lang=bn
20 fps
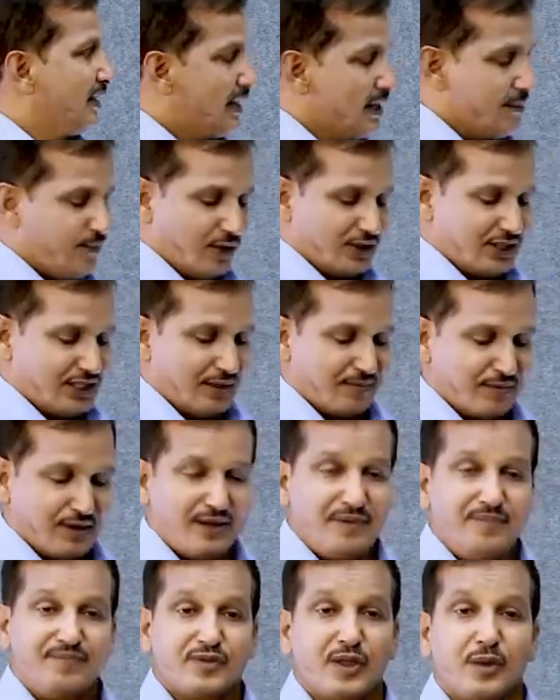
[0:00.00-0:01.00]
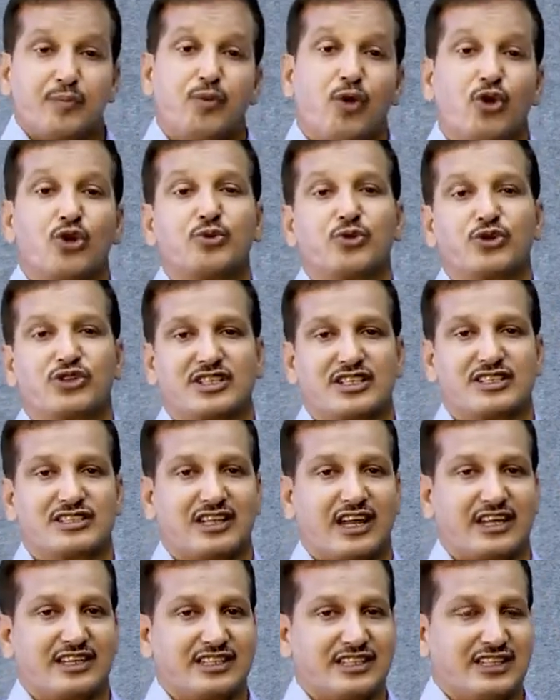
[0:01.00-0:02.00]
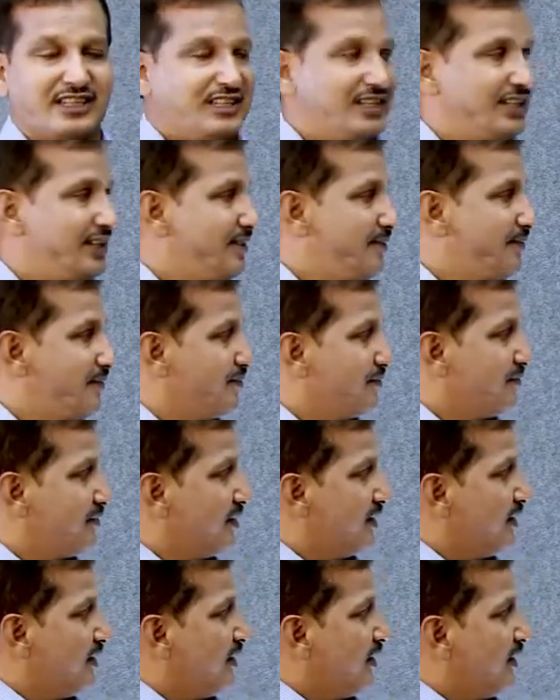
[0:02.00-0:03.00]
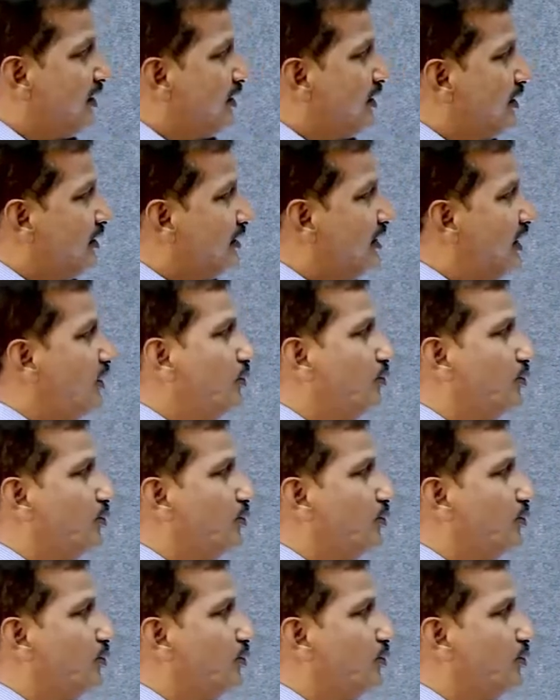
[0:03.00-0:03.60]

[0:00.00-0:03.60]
এ পর্যায়ে আমরা পরবর্তী স্লাইডে দেখি দেখো